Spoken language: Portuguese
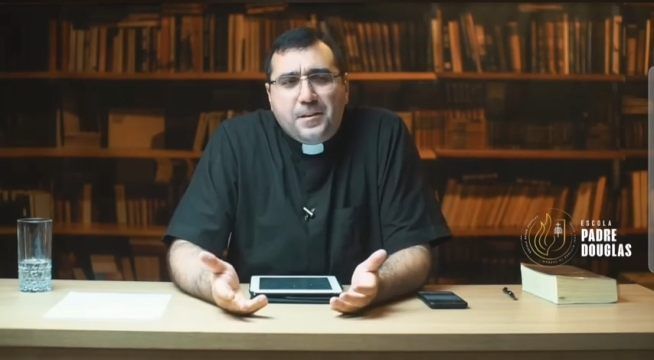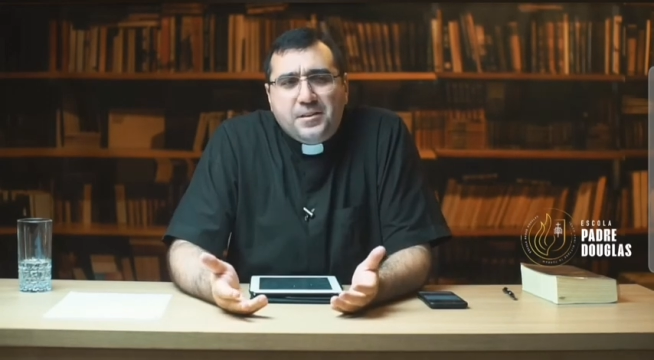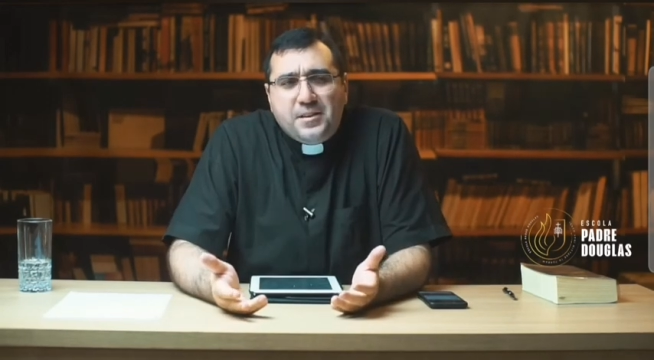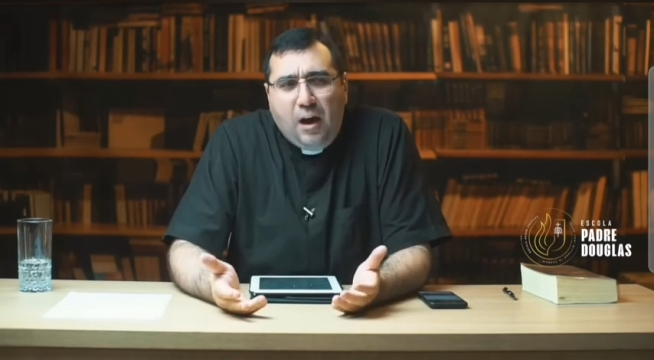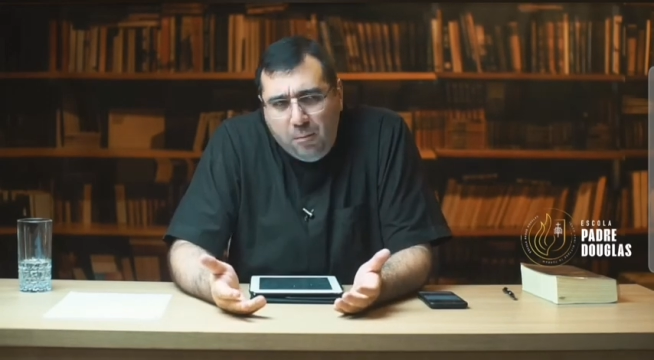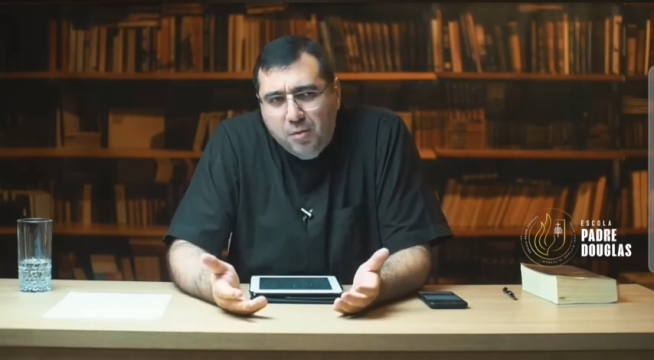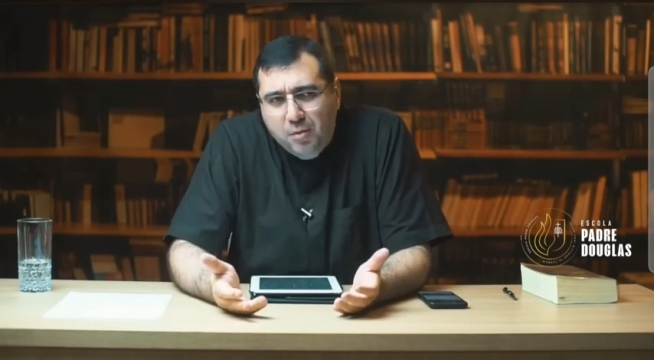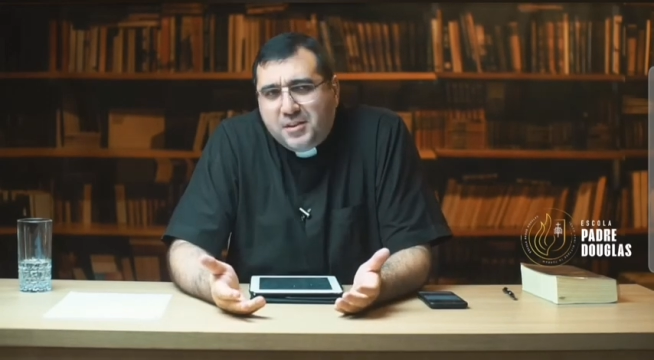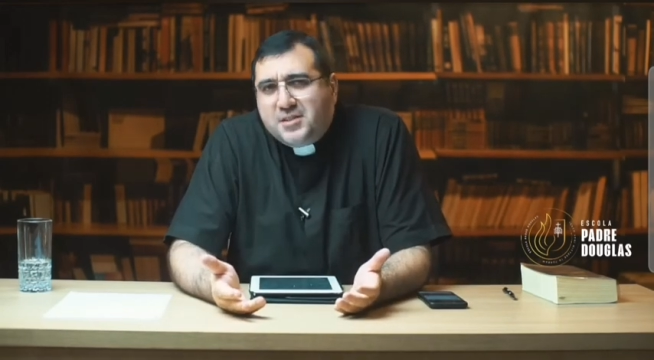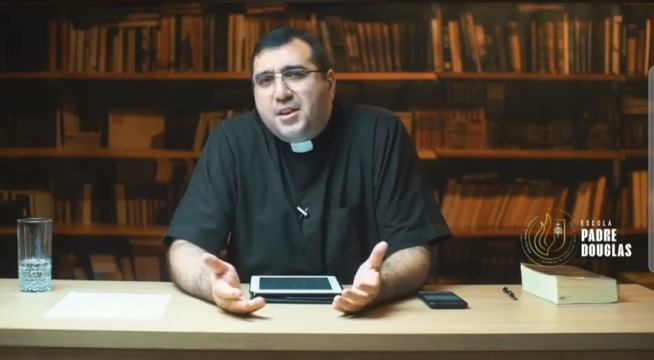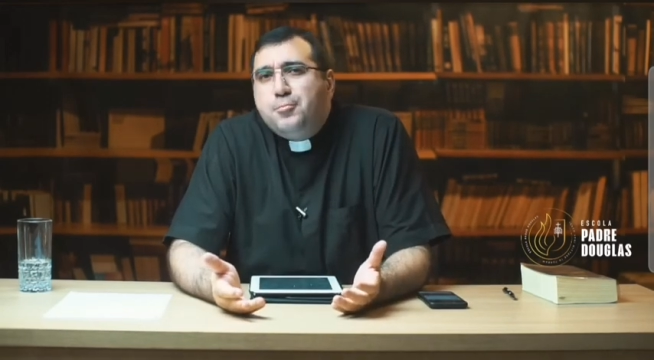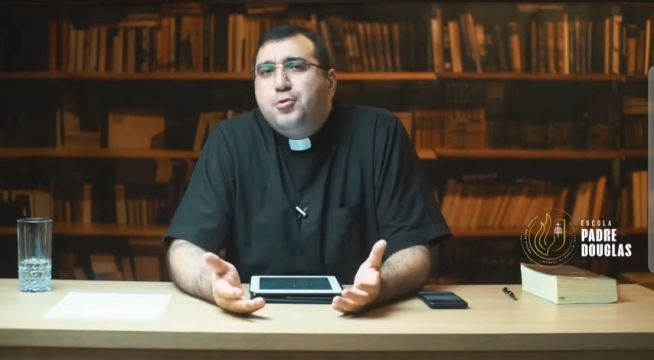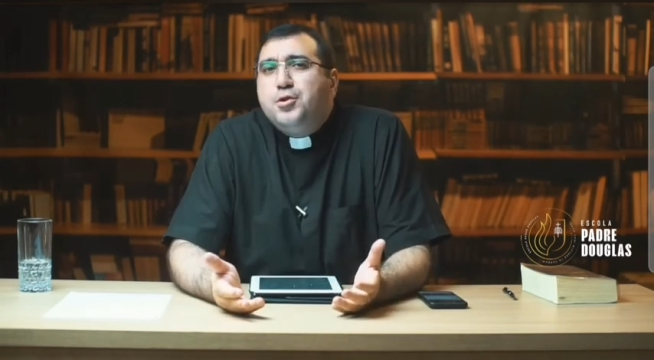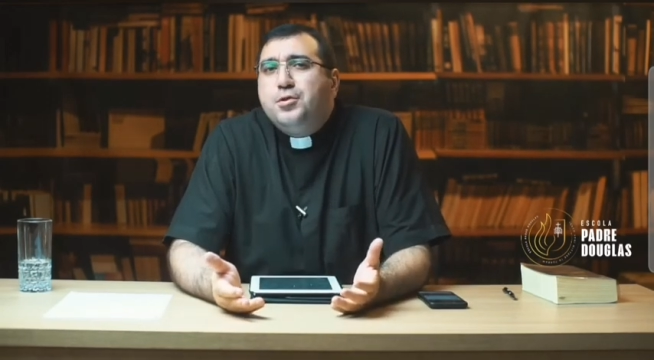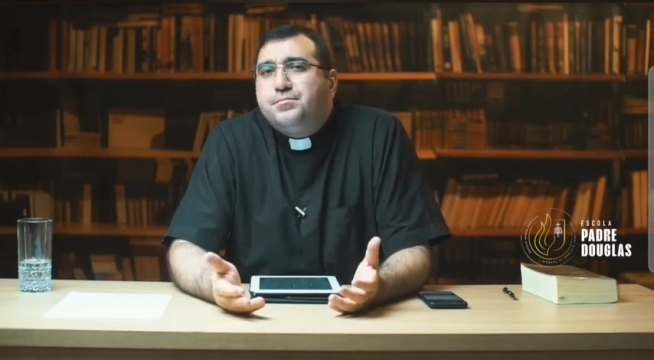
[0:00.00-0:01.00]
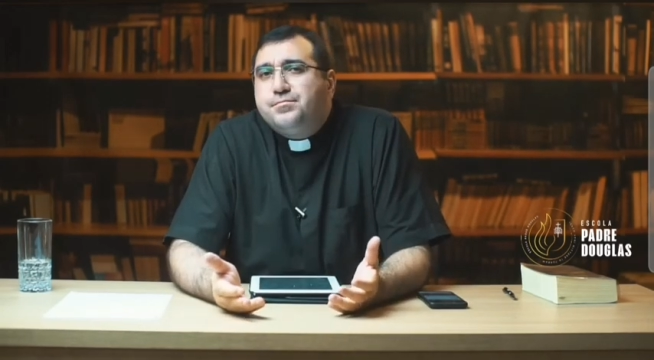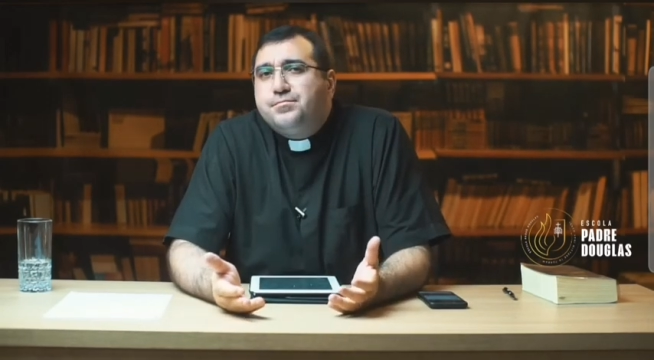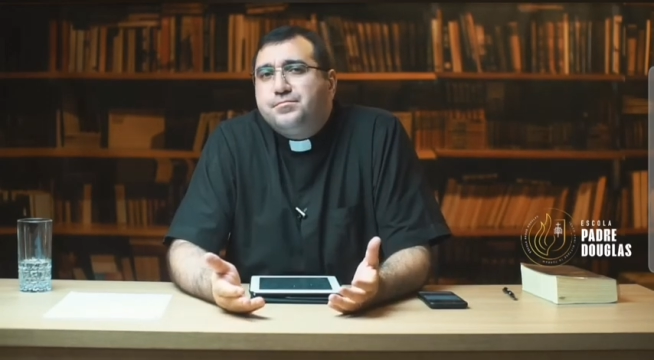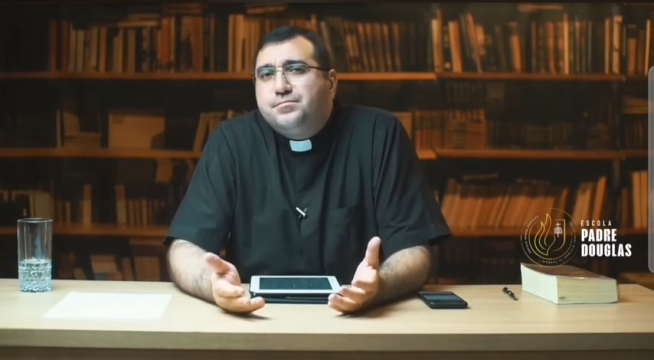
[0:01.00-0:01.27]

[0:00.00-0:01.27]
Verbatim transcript: dá um bom testemunho.